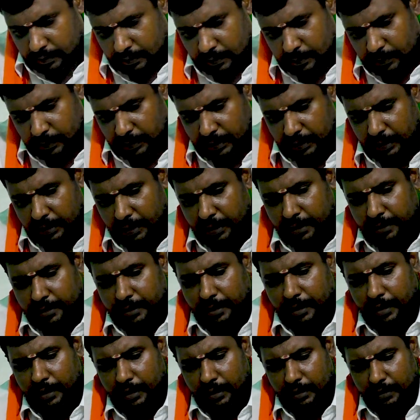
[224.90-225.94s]
நமக்கு
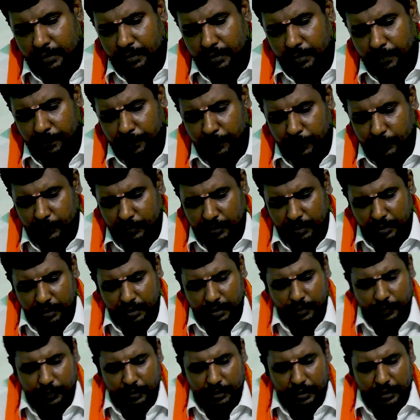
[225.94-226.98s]
இயற்கையாக இந்த
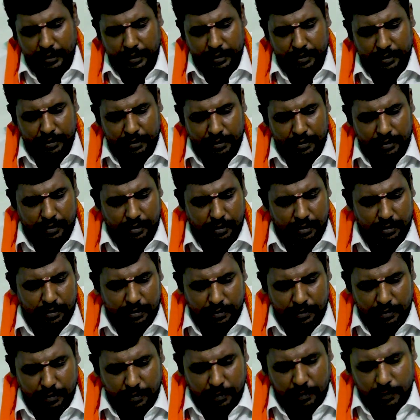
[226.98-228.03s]
பூசணிக்காய் வந்து கிடைக்கிறனால
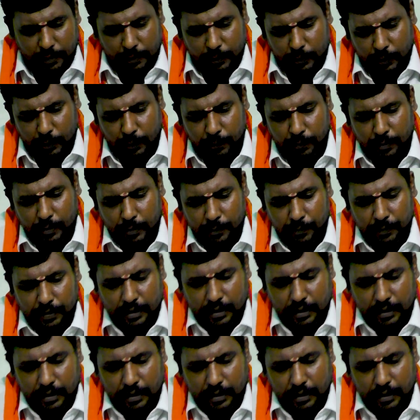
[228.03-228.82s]
ரொம்ப ரொம்ப